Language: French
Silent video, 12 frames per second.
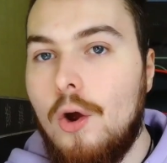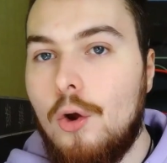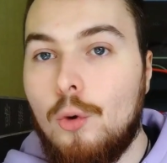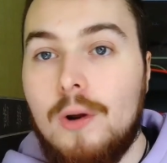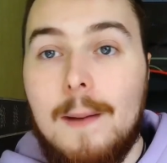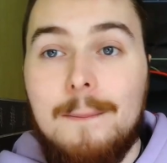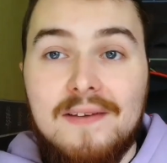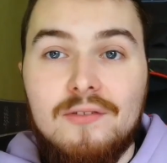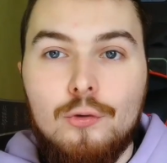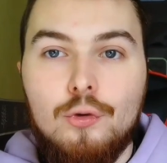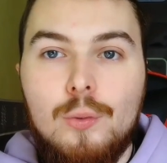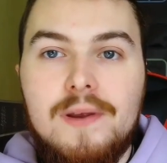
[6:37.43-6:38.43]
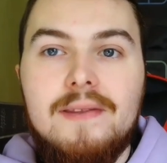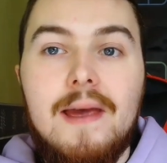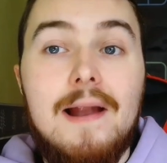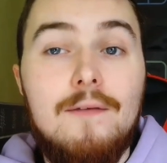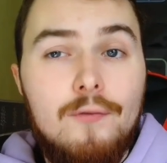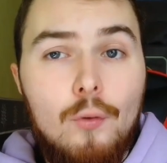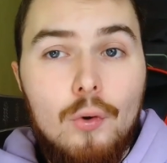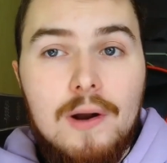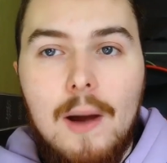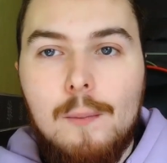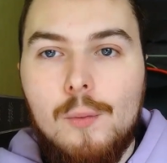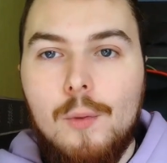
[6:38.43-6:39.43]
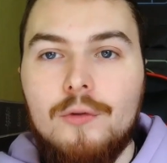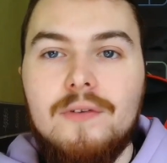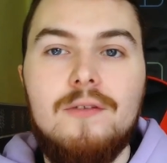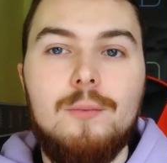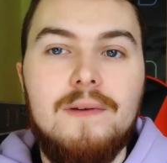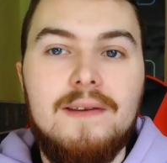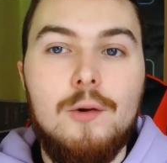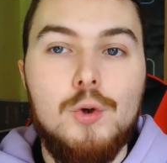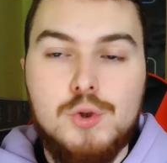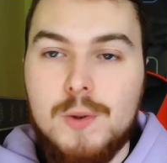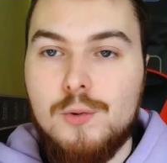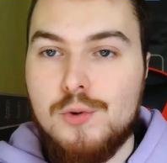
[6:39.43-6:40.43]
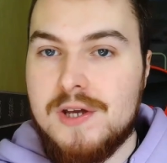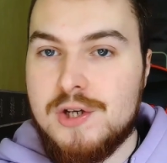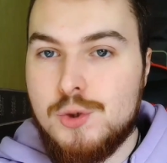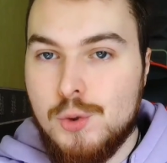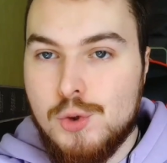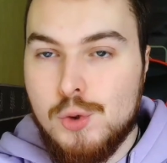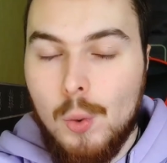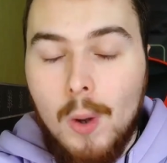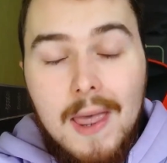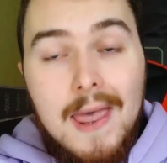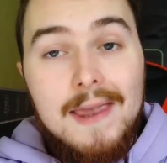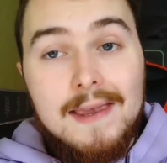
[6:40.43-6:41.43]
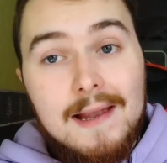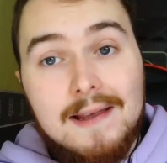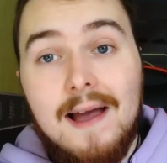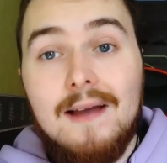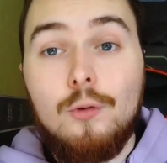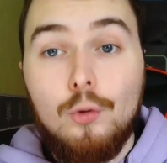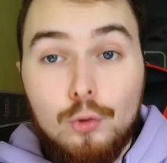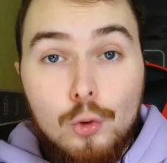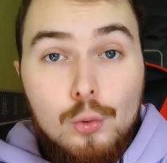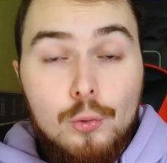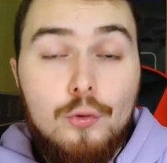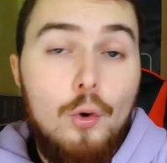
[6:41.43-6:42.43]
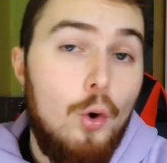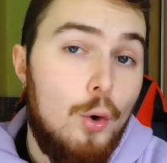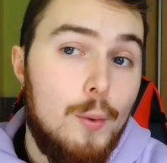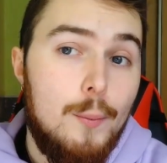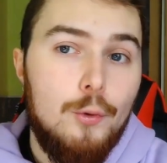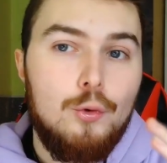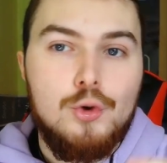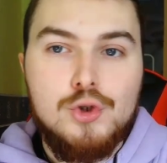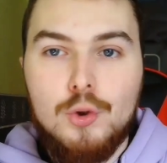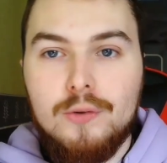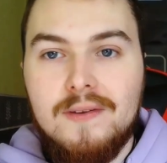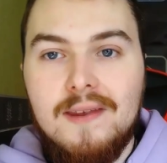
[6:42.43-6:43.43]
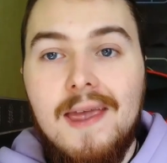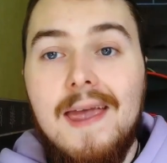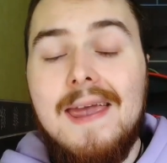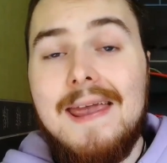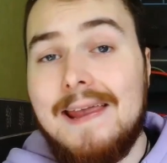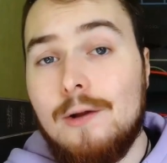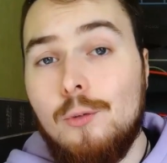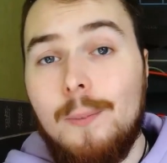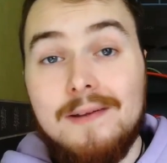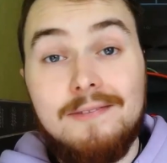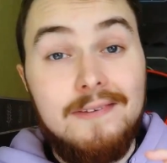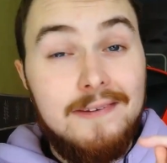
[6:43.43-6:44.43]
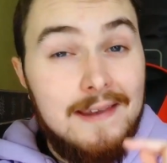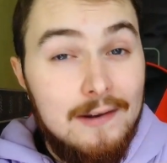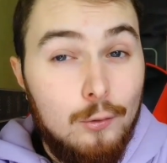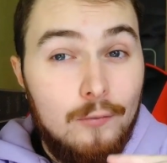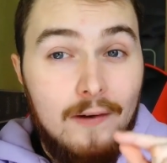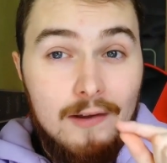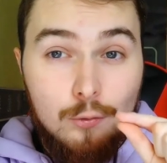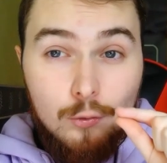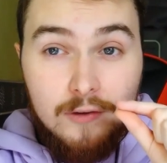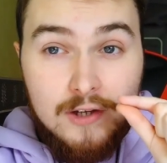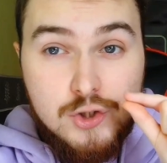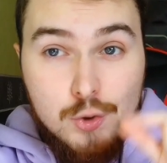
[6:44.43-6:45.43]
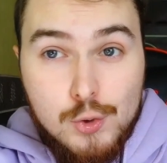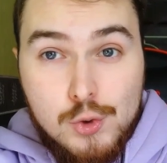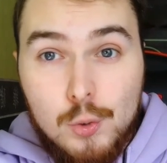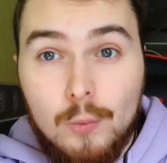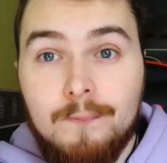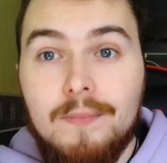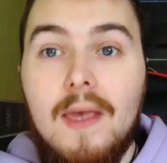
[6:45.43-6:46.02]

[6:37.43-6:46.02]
Lola passe ensuite, elle fond en larmes au moment d'expliquer le choix de sa chanson, et elle craque de nouveau au moment de chanter et loupe ainsi quelques phrases de sa chanson